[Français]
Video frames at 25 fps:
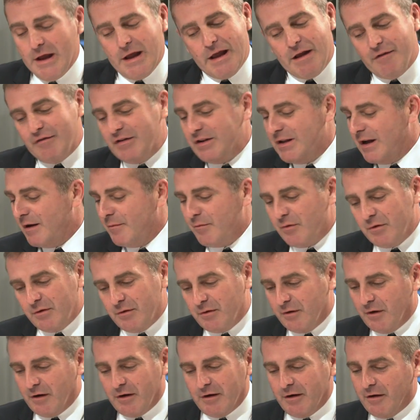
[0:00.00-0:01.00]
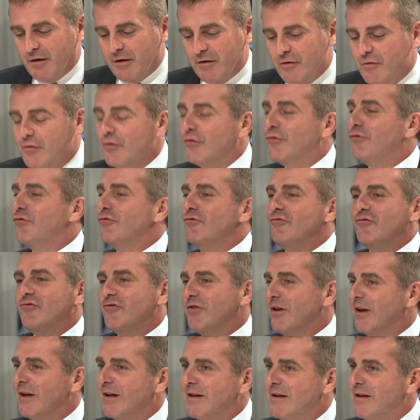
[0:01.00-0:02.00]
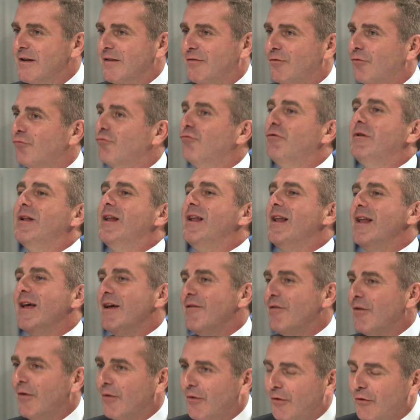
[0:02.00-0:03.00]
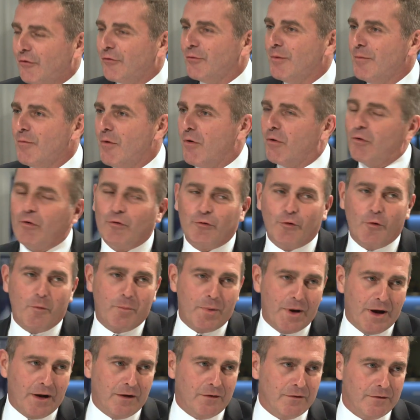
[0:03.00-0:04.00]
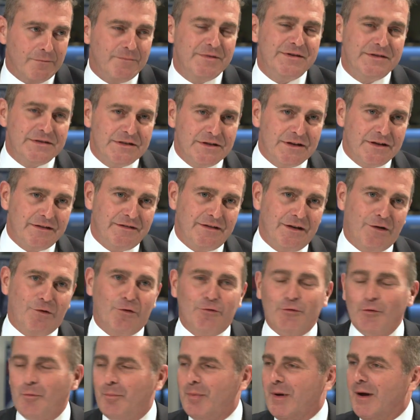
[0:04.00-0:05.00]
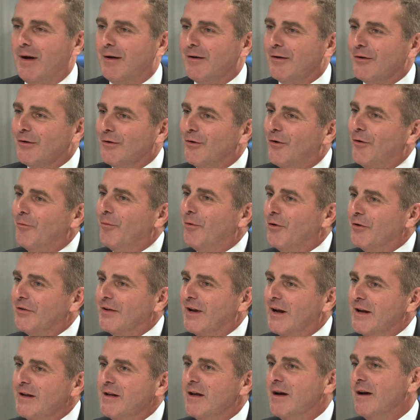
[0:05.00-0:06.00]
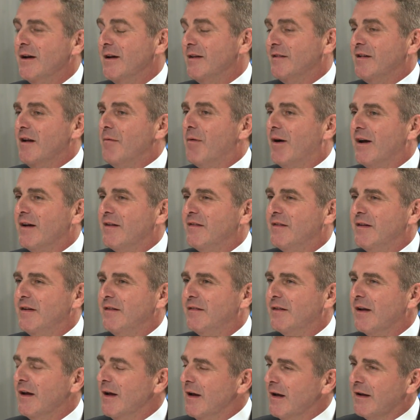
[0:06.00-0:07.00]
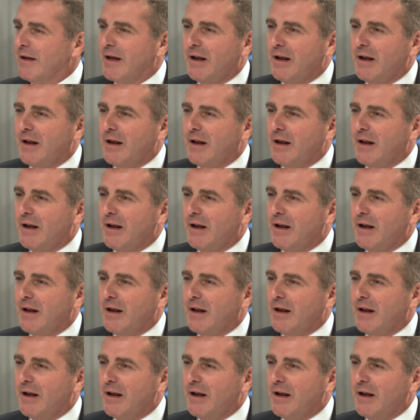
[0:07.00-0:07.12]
Évidemment, le sujet qui est sur toutes les lèvres en, ce moment quand on parle business et quand on parle Grande-Bretagne, c'est le Brexit.